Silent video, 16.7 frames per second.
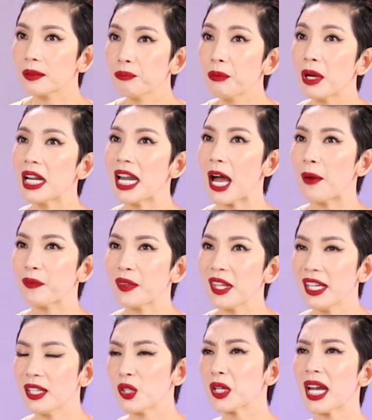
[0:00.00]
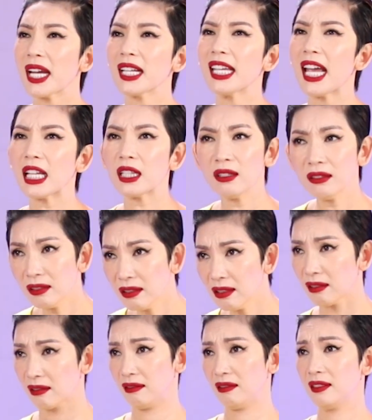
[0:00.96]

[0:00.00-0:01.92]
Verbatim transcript: mình làm gì cho khán giả thương